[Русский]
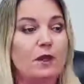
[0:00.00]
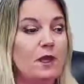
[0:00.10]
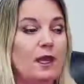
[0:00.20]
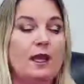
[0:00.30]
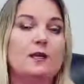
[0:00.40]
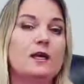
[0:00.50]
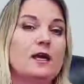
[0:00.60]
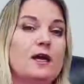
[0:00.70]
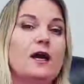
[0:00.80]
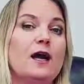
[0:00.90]
Или на
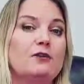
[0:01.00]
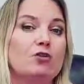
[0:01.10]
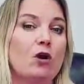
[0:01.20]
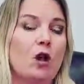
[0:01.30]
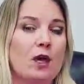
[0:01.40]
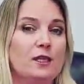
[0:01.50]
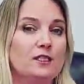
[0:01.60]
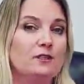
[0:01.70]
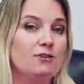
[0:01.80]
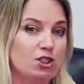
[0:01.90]
грин-карту,
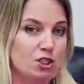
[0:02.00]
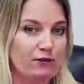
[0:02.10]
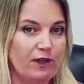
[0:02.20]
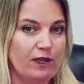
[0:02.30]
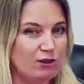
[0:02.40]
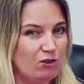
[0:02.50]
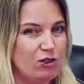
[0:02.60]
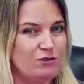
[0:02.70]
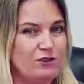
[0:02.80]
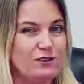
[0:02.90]
если вы человек,
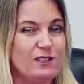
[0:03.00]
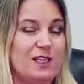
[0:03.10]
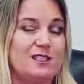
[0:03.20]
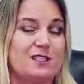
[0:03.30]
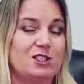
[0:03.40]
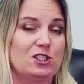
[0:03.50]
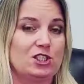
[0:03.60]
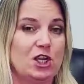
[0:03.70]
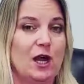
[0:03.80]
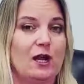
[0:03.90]
который в интересах
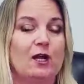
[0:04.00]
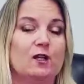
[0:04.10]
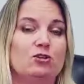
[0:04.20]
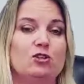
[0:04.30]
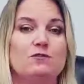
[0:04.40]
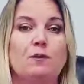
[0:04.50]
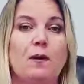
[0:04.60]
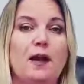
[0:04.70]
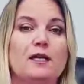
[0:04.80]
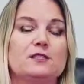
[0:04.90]
США. То есть вы
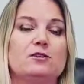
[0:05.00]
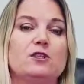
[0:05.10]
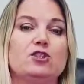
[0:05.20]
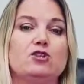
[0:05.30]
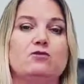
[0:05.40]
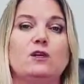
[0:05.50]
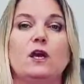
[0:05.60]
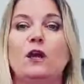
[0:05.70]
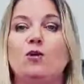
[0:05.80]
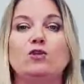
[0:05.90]
показываете, что
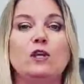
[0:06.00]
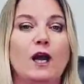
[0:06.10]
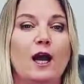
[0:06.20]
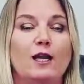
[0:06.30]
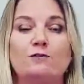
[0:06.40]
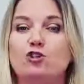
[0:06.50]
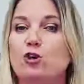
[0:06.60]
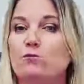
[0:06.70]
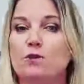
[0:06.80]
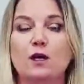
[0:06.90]
вы уникальны в
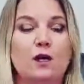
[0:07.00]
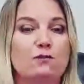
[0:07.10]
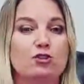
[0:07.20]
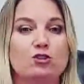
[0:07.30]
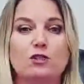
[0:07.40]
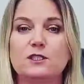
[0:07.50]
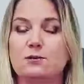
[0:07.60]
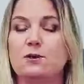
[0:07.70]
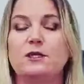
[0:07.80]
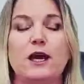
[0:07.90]
чем-то, вы что-то
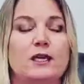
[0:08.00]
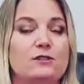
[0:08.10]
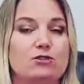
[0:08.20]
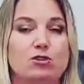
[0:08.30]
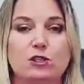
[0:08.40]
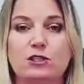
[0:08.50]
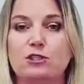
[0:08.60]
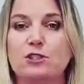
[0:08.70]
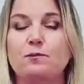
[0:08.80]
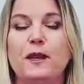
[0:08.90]
изобретаете, вы что-то
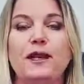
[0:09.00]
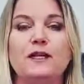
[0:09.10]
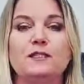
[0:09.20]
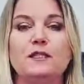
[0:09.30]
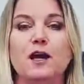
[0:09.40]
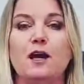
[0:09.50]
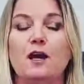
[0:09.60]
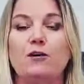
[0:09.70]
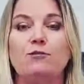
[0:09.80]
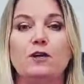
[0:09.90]
делаете полезное,
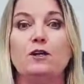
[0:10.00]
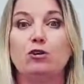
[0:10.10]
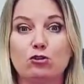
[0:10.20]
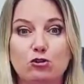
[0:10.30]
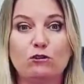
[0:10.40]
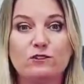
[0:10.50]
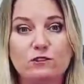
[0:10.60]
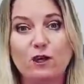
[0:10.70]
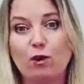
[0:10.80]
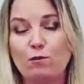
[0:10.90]
вы крутой в
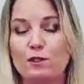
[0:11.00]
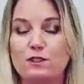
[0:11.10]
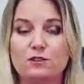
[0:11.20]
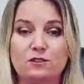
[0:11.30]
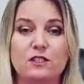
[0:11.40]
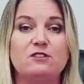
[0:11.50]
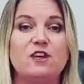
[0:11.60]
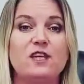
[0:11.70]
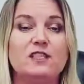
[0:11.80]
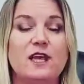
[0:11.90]
своей области, в своей
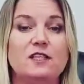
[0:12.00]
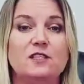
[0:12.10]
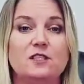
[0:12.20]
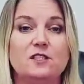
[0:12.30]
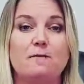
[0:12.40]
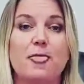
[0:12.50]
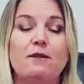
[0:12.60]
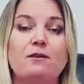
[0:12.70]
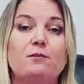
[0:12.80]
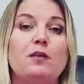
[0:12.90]
сфере деятельности, и
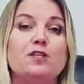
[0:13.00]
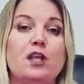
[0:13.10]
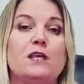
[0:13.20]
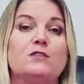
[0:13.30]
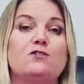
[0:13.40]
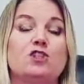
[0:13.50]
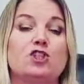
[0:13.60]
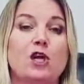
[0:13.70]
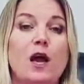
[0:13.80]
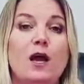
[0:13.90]
вы приезжаете в США,